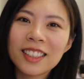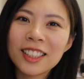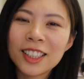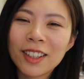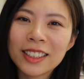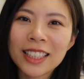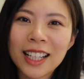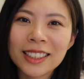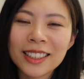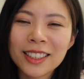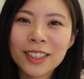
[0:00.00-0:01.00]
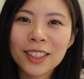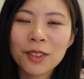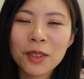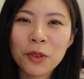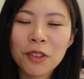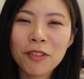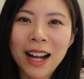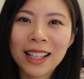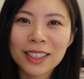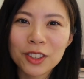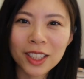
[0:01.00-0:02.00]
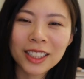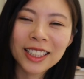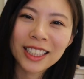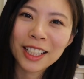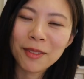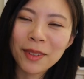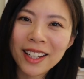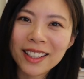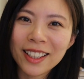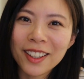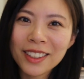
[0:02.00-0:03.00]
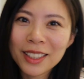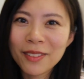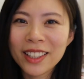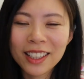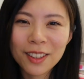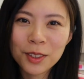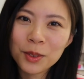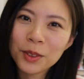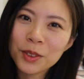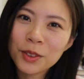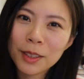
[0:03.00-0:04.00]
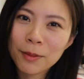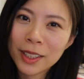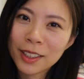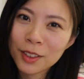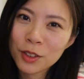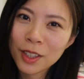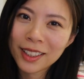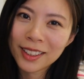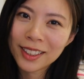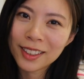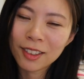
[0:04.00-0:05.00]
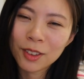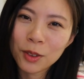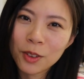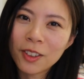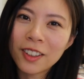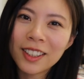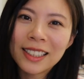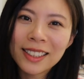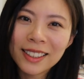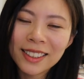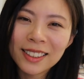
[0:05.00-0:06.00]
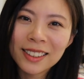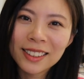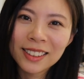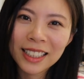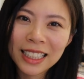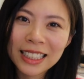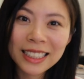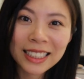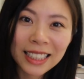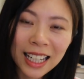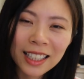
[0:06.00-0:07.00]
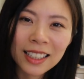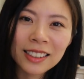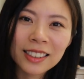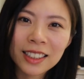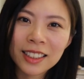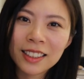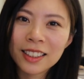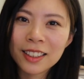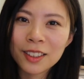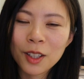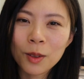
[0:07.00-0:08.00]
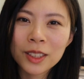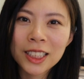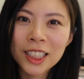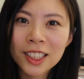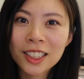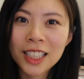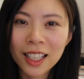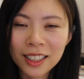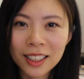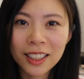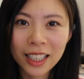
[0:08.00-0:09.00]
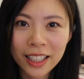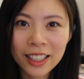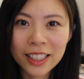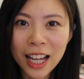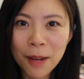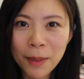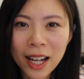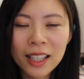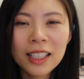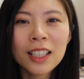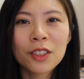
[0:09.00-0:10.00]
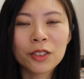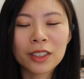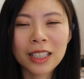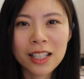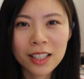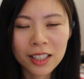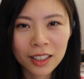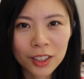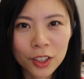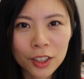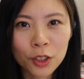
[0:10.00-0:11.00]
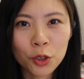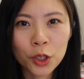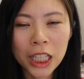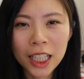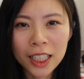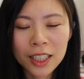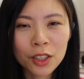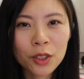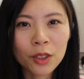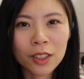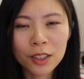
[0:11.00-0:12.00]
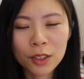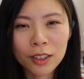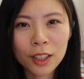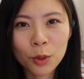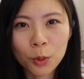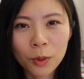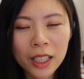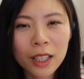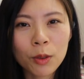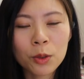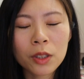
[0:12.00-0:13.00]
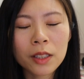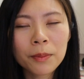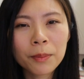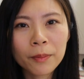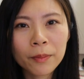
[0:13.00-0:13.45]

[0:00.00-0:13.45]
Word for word: 希望下次是因为我发了赚钱的影片，然后你们也告诉我说你们都赚了很多，一起当这个投资市场里的赢家吧。虽然这个是需要很久很久的努力，我觉得